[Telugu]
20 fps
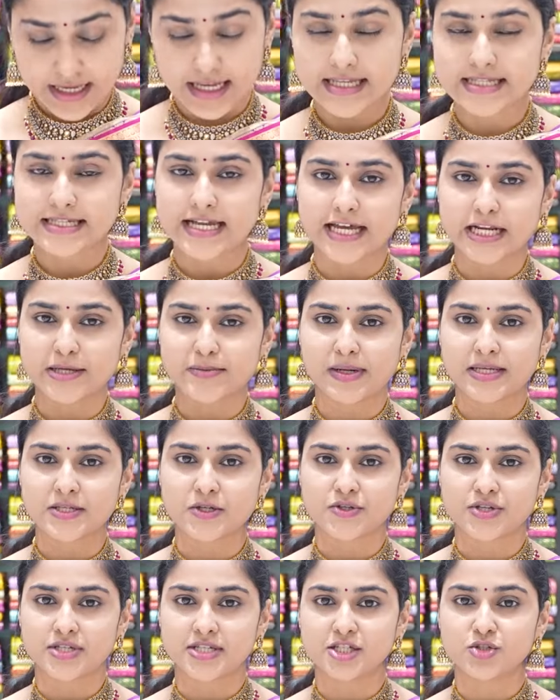ఈ శారీ
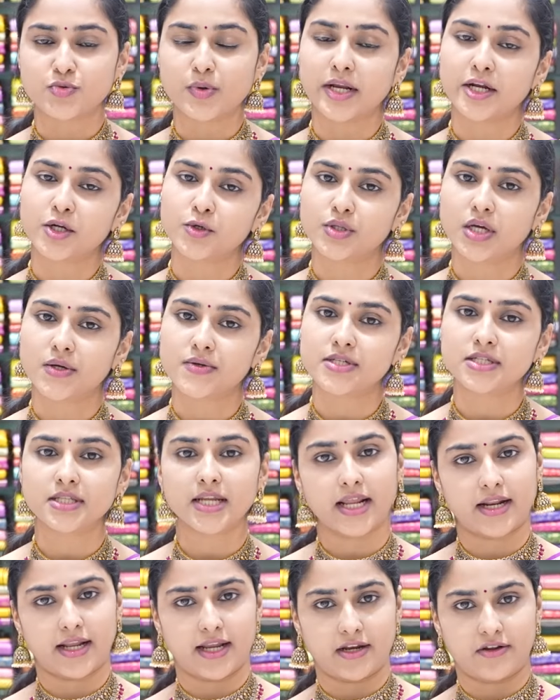ప్రైస్ వచ్చేసి ట్వంటీ టూ
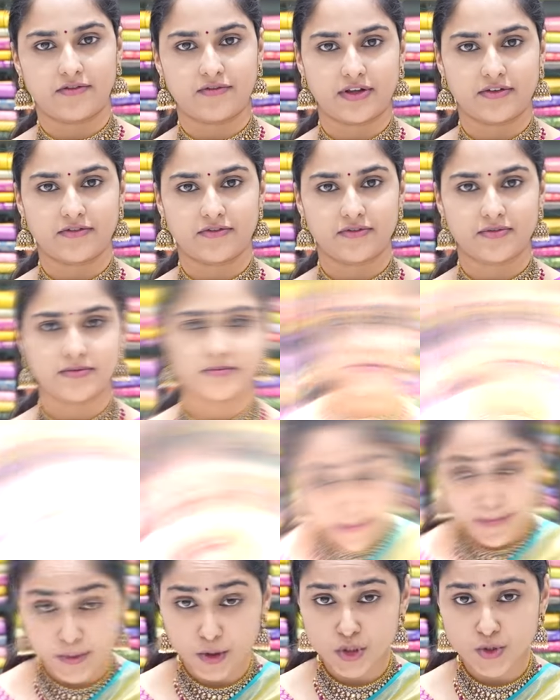థౌజండ్ నైన్ నైంటీ ఫైవ్
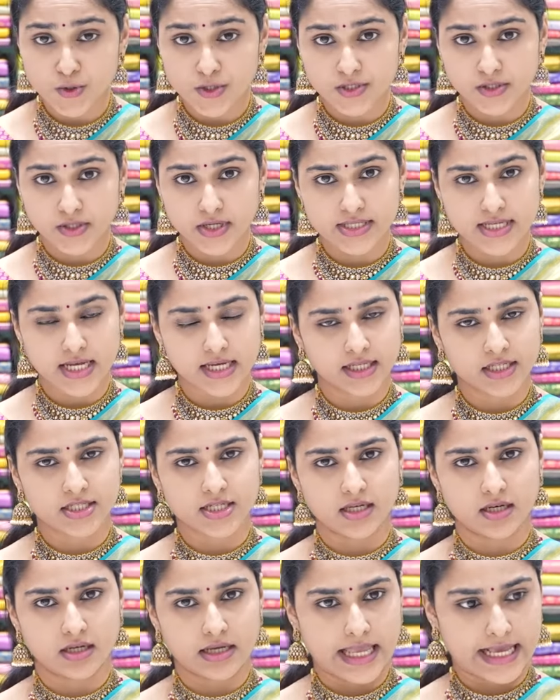ఇప్పుడు చూస్తున్న శారీ
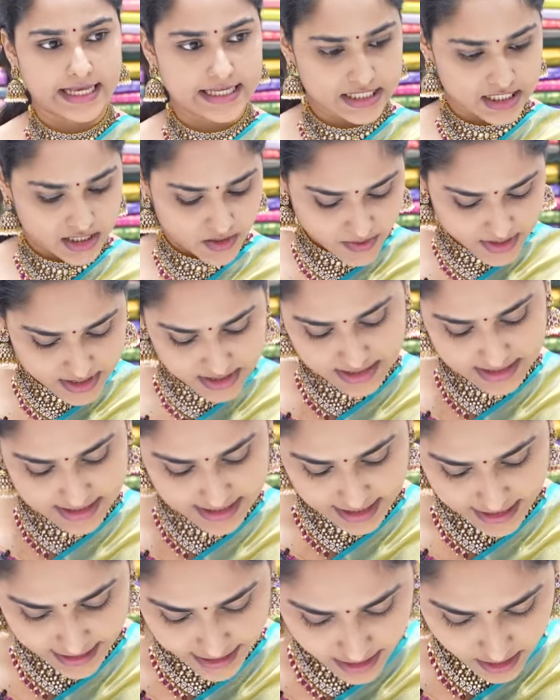చాలా ఎక్స్క్విజిట్
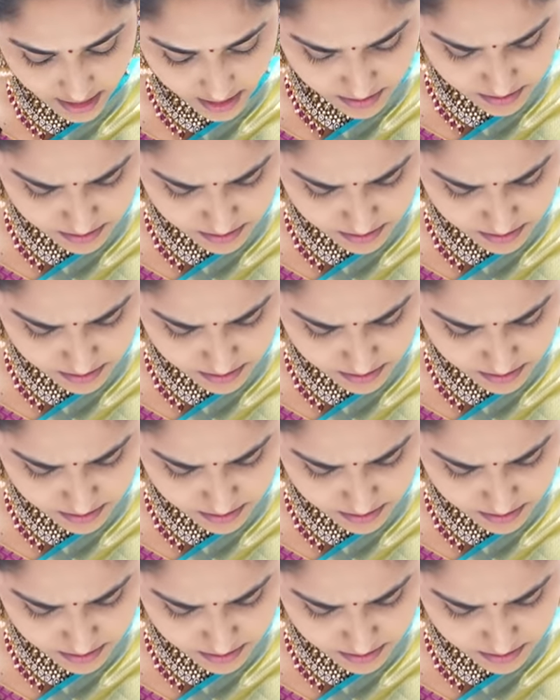శారీ